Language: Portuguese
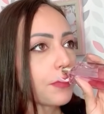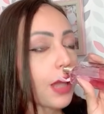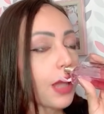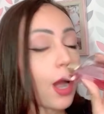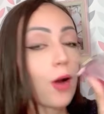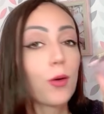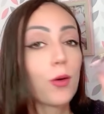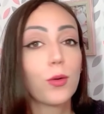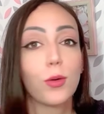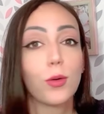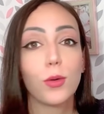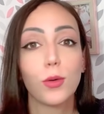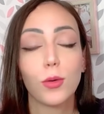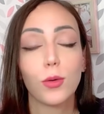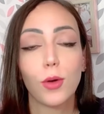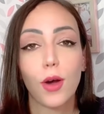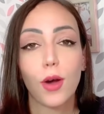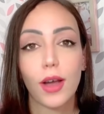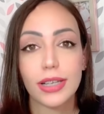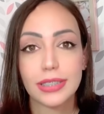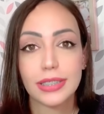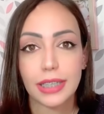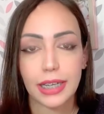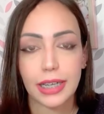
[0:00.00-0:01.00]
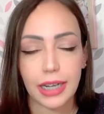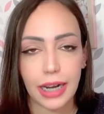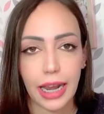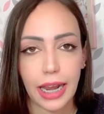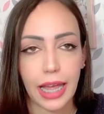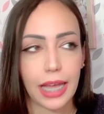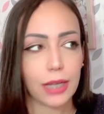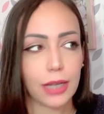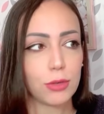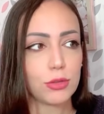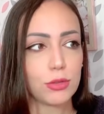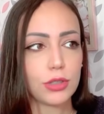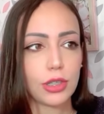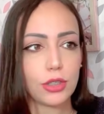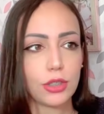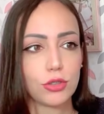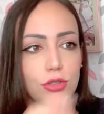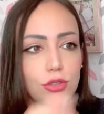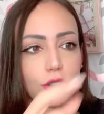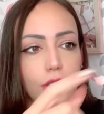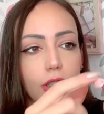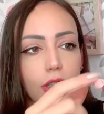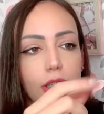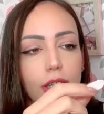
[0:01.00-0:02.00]
O rosa claro,
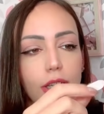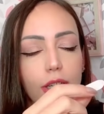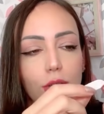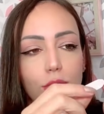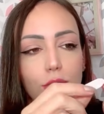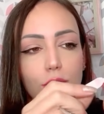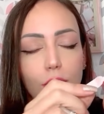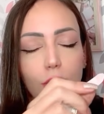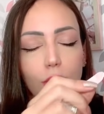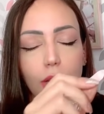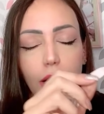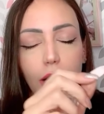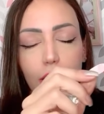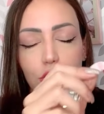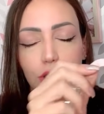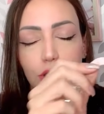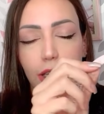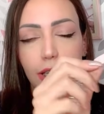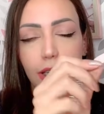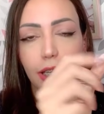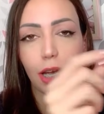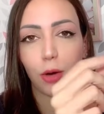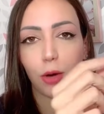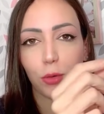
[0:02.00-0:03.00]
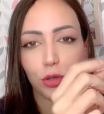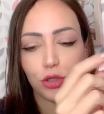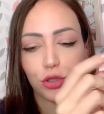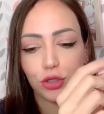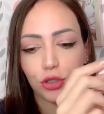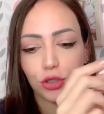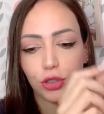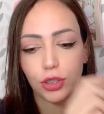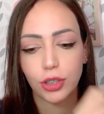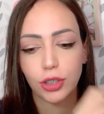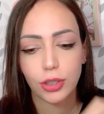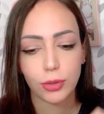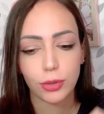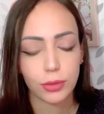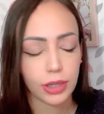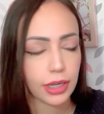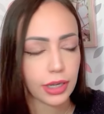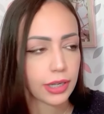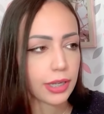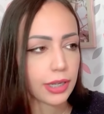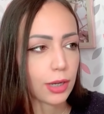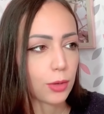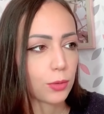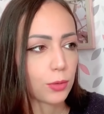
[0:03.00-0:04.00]
gente, eu só acho que aqui é roxinho, né,
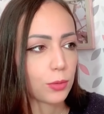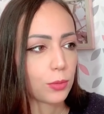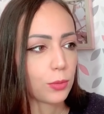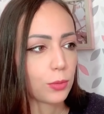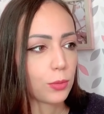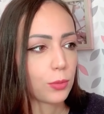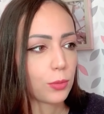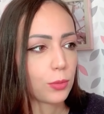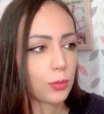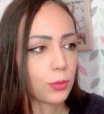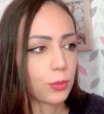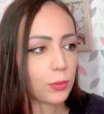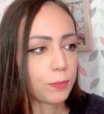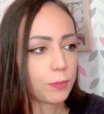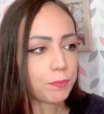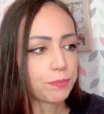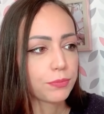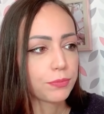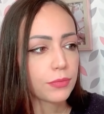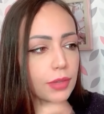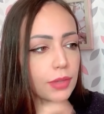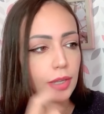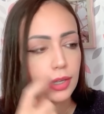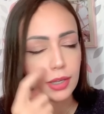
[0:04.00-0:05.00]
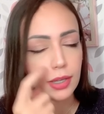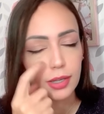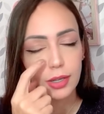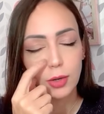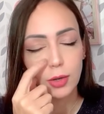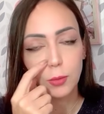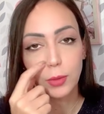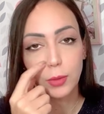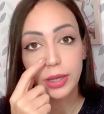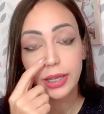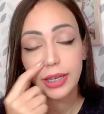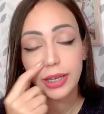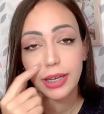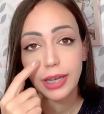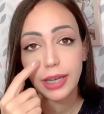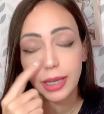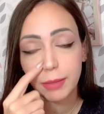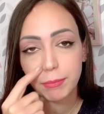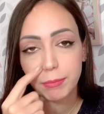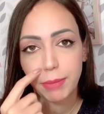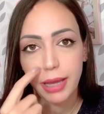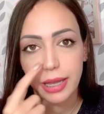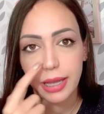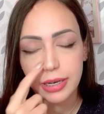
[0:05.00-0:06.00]
que é o, o, o Rica em
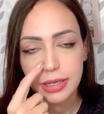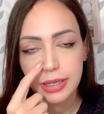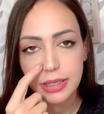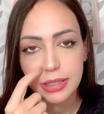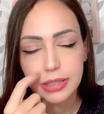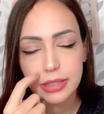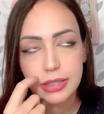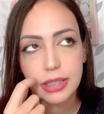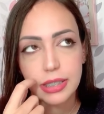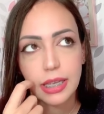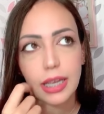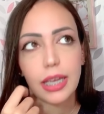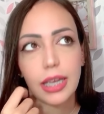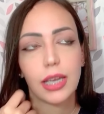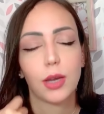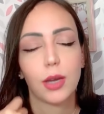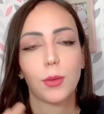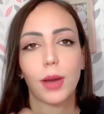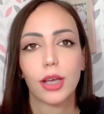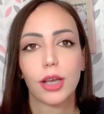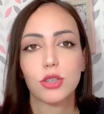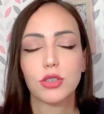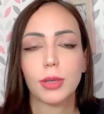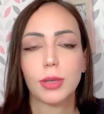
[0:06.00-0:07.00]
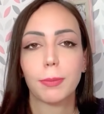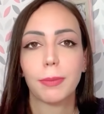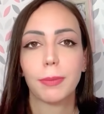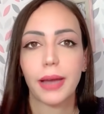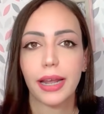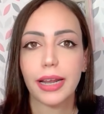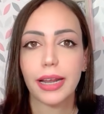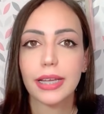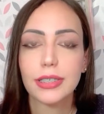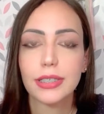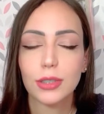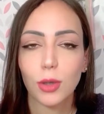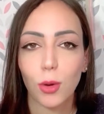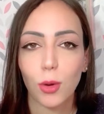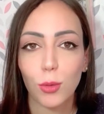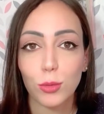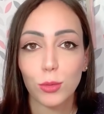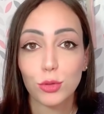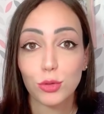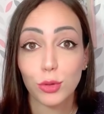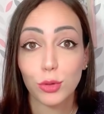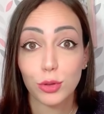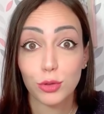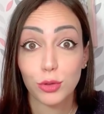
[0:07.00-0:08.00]
Paris. Eu acho que parece com o
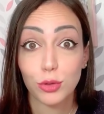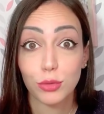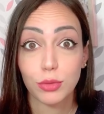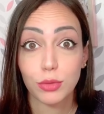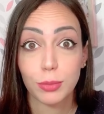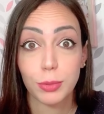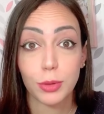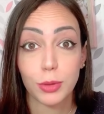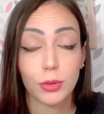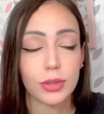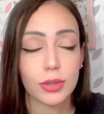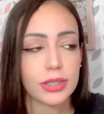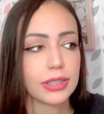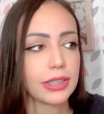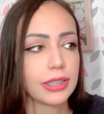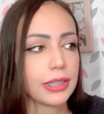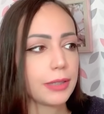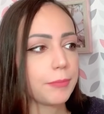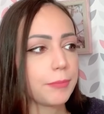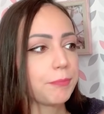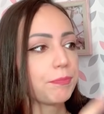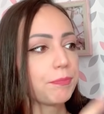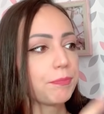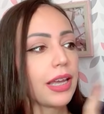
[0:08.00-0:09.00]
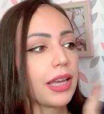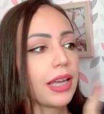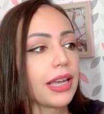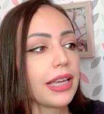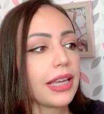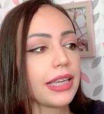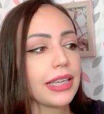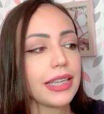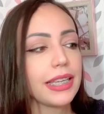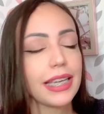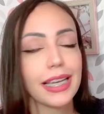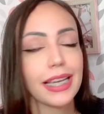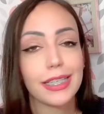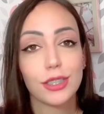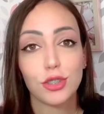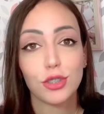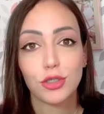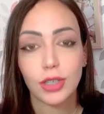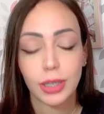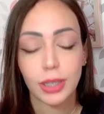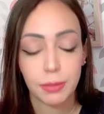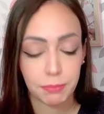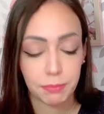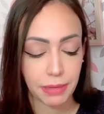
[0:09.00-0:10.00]
Tio VIP Rosé. E esse
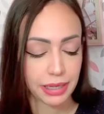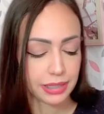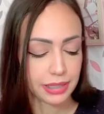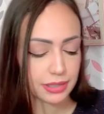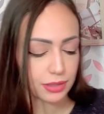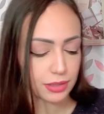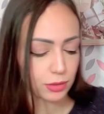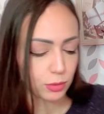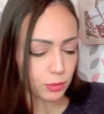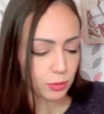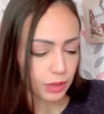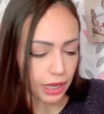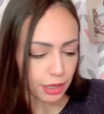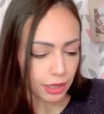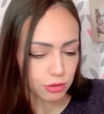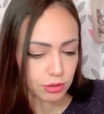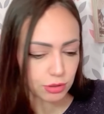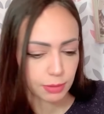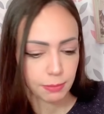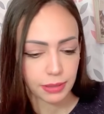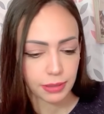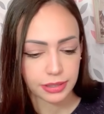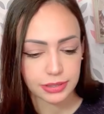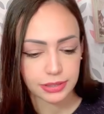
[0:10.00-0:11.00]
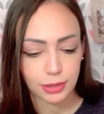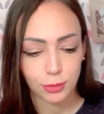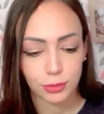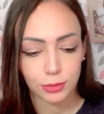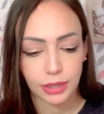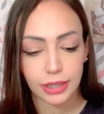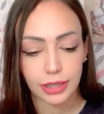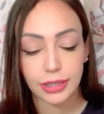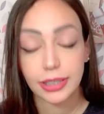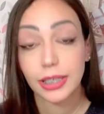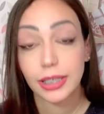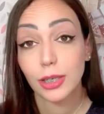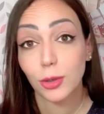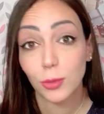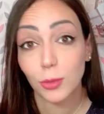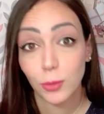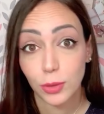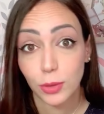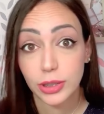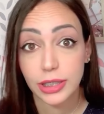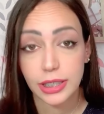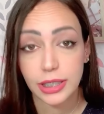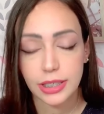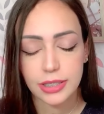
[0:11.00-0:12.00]
Chique em Paris eu não acho que pareça com nada que eu
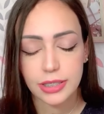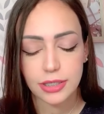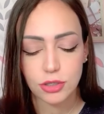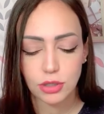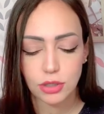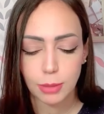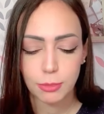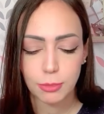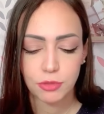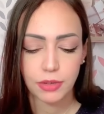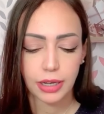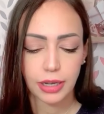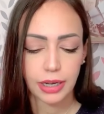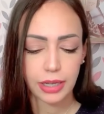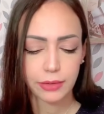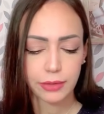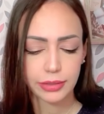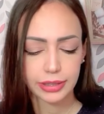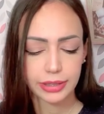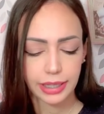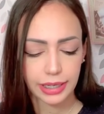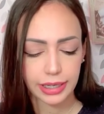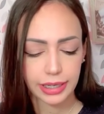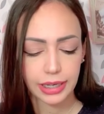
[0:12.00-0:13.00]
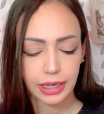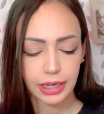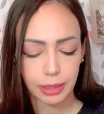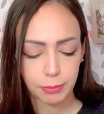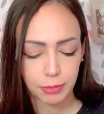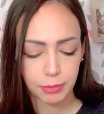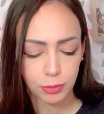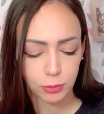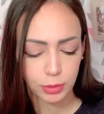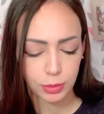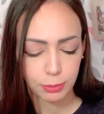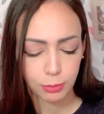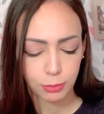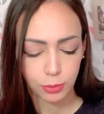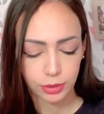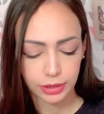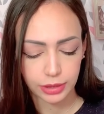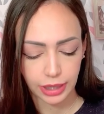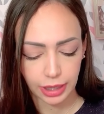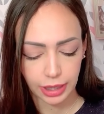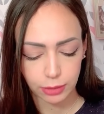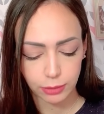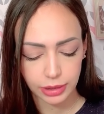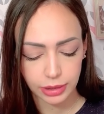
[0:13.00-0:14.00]
conheça. Já me falaram até que lembra um
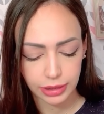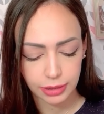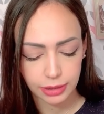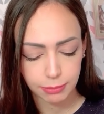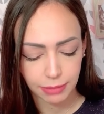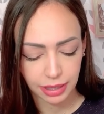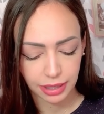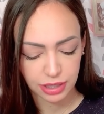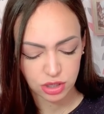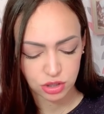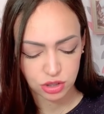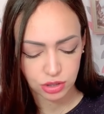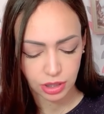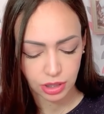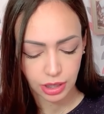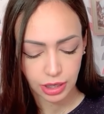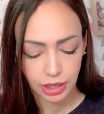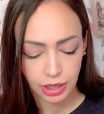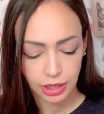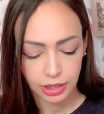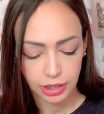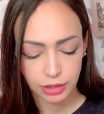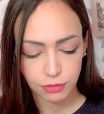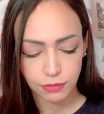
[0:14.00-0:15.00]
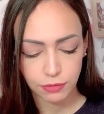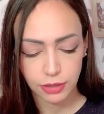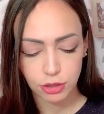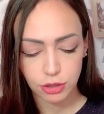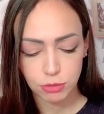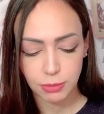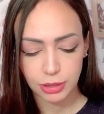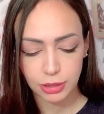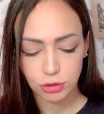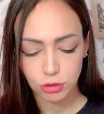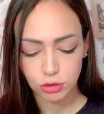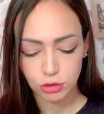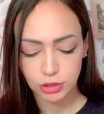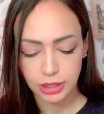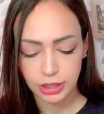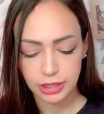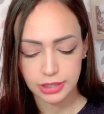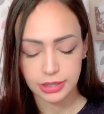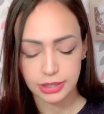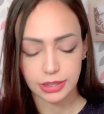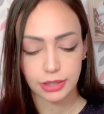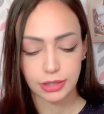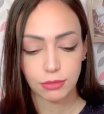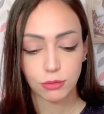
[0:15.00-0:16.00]
importado aí, mas infelizmente eu
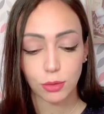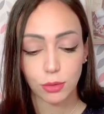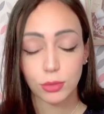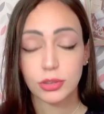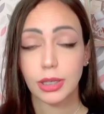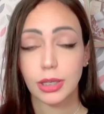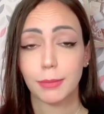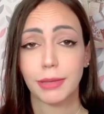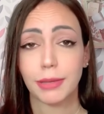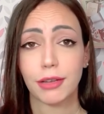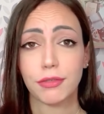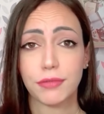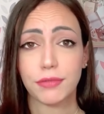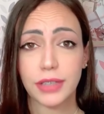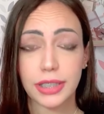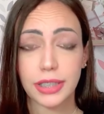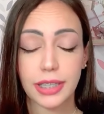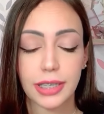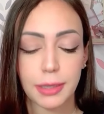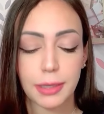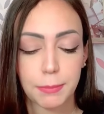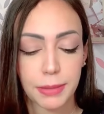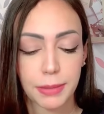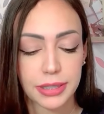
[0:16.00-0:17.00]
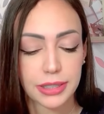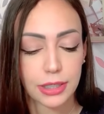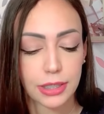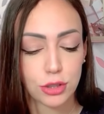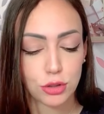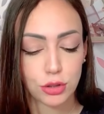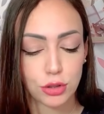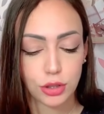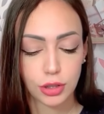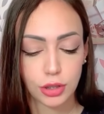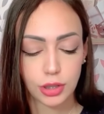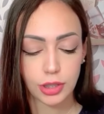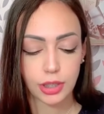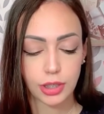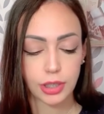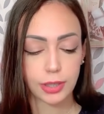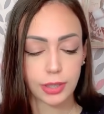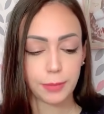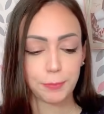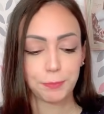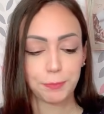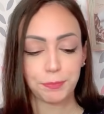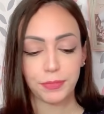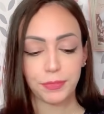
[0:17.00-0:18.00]
esqueci. Vou usar minha fita aqui pra ser
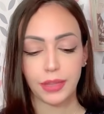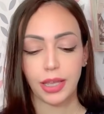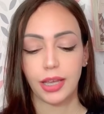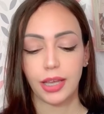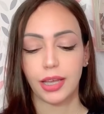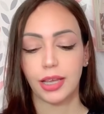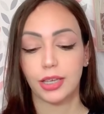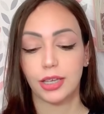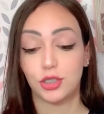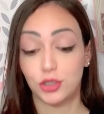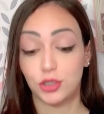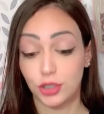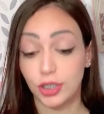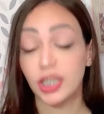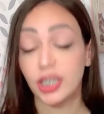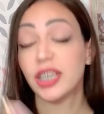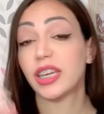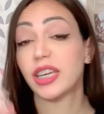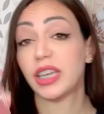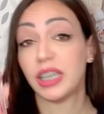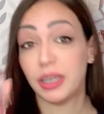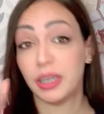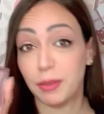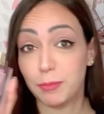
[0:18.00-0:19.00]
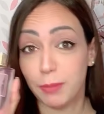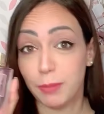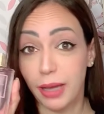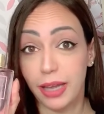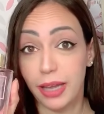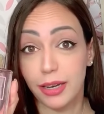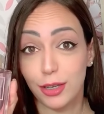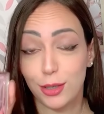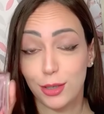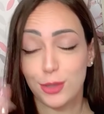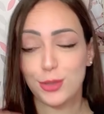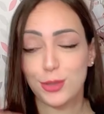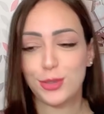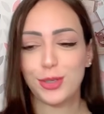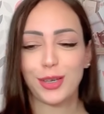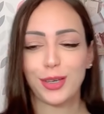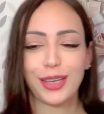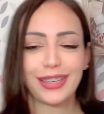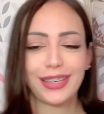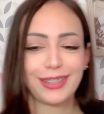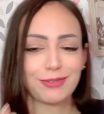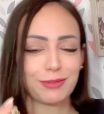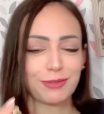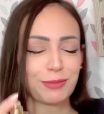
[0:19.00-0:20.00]
chique. Chique em Paris.
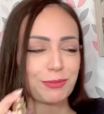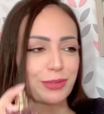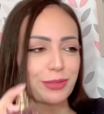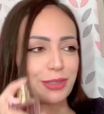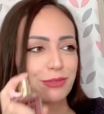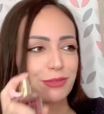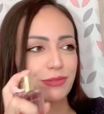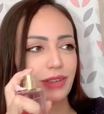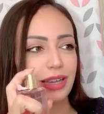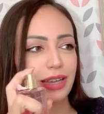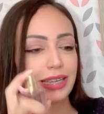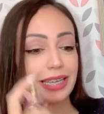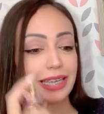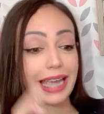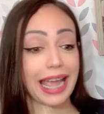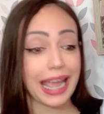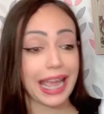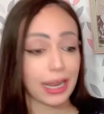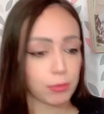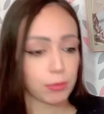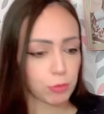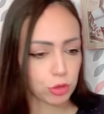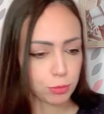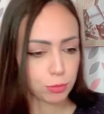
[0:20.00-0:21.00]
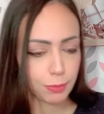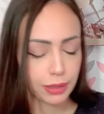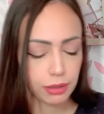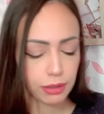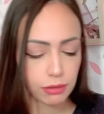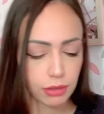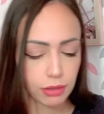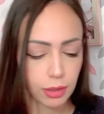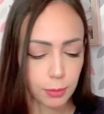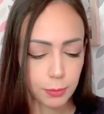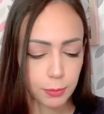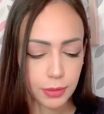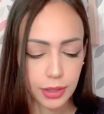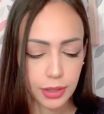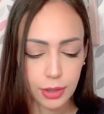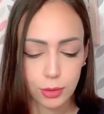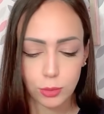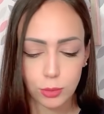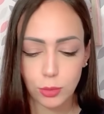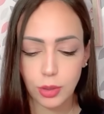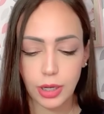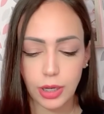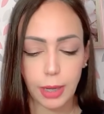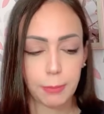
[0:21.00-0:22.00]
Eu vou borrifar aqui. Ah, é meu espelho não, porque eu
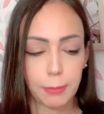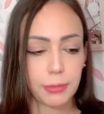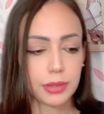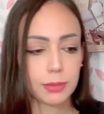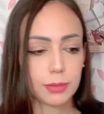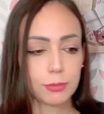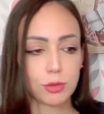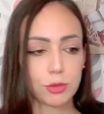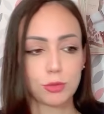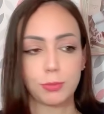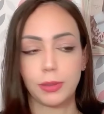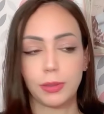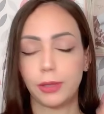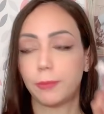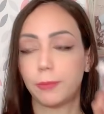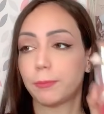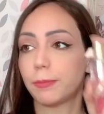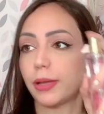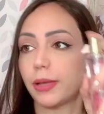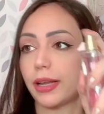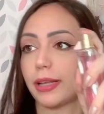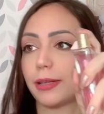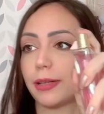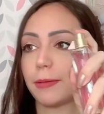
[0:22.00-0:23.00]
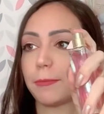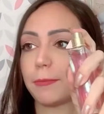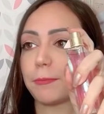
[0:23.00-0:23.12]
tô acabando com meu espelho. Peraí.